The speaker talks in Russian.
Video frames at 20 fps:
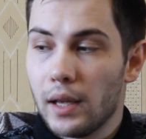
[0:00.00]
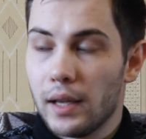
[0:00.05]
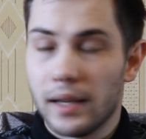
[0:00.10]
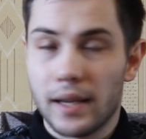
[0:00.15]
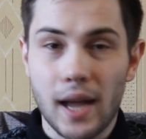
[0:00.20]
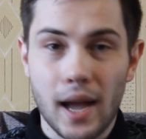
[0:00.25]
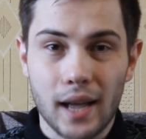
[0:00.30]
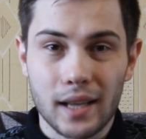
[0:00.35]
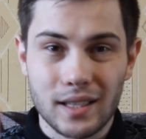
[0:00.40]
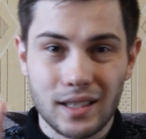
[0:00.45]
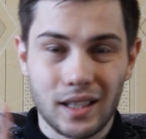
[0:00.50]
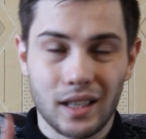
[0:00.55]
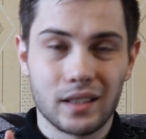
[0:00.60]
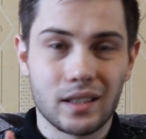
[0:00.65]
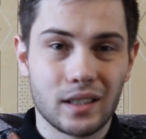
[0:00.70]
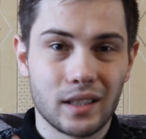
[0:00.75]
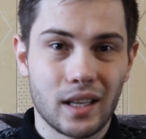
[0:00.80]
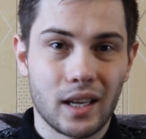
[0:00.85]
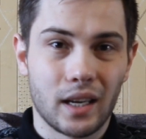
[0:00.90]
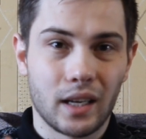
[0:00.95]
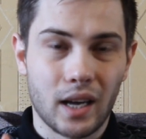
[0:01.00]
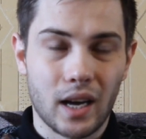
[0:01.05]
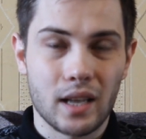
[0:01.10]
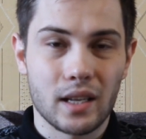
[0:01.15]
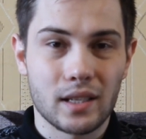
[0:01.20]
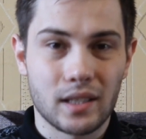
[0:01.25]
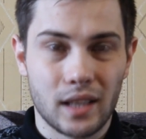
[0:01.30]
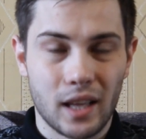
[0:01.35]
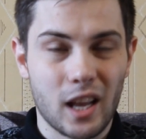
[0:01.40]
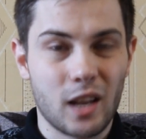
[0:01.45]
Я остался на
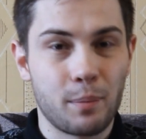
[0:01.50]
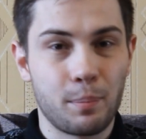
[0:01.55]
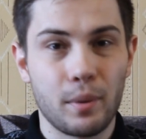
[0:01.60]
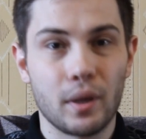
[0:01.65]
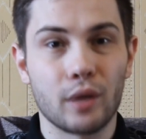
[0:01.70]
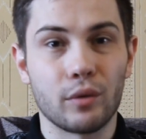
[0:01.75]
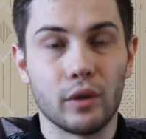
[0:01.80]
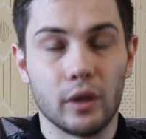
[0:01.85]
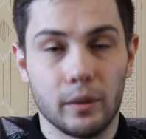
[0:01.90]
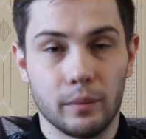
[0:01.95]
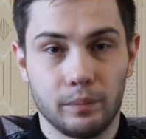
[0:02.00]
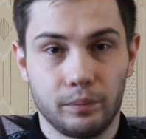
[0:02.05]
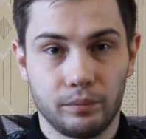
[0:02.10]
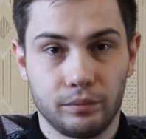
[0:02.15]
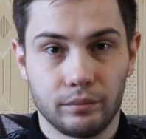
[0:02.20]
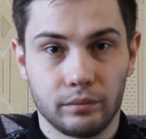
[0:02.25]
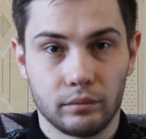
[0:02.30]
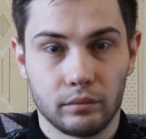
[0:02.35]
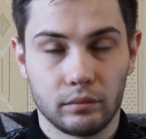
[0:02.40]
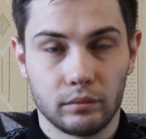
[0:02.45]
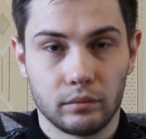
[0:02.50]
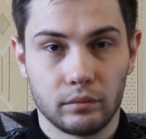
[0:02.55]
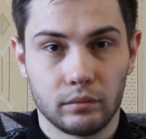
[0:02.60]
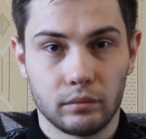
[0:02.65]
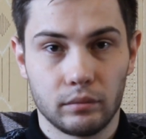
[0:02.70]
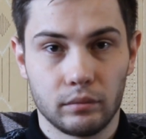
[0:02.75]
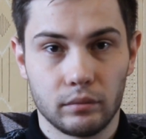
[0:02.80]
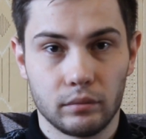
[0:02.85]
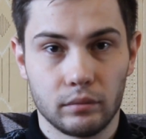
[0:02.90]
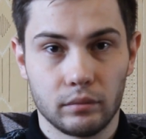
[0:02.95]
охране стоять первый –
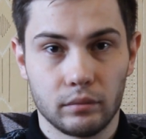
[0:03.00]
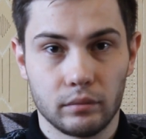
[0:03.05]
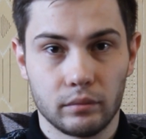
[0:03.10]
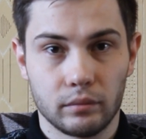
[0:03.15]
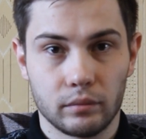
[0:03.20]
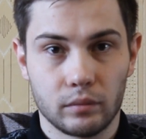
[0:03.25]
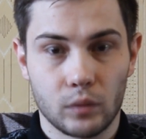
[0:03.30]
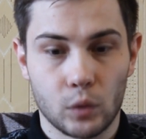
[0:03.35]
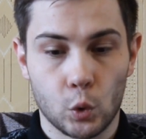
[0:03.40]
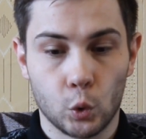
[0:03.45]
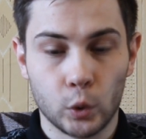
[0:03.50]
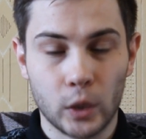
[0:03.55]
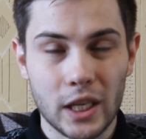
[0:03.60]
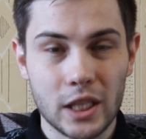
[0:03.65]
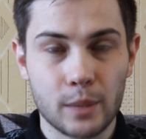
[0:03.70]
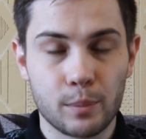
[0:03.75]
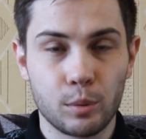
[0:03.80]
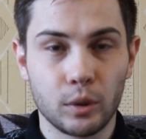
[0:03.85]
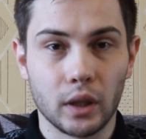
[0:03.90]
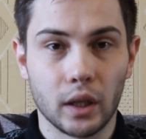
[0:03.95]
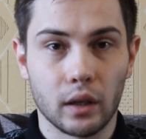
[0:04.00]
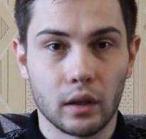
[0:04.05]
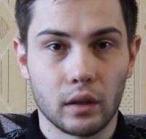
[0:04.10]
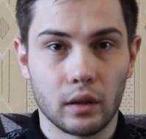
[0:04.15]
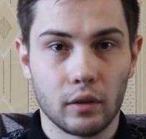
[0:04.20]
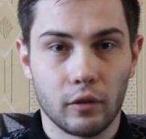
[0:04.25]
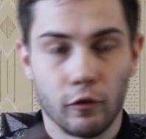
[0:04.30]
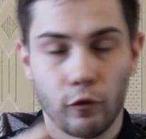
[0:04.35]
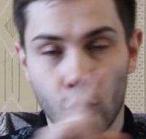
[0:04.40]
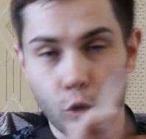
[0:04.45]
у нас было
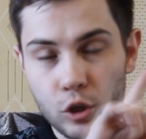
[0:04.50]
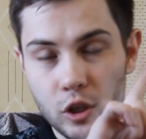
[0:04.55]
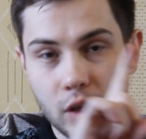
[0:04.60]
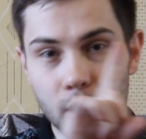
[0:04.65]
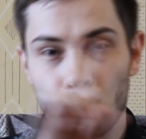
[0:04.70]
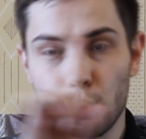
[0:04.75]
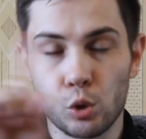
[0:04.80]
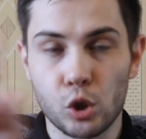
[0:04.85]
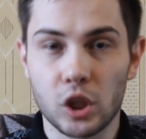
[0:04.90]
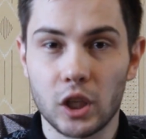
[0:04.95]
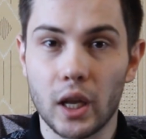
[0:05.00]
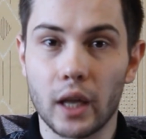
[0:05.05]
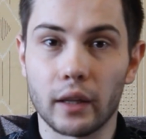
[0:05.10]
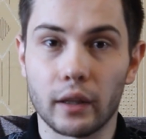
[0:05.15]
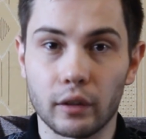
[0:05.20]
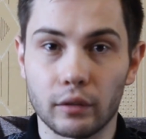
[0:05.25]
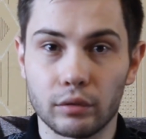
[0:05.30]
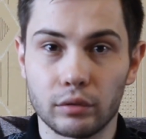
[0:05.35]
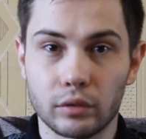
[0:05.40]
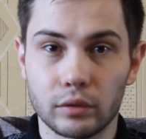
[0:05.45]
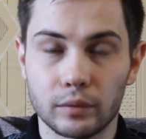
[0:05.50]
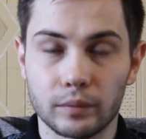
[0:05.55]
8 бушлатов.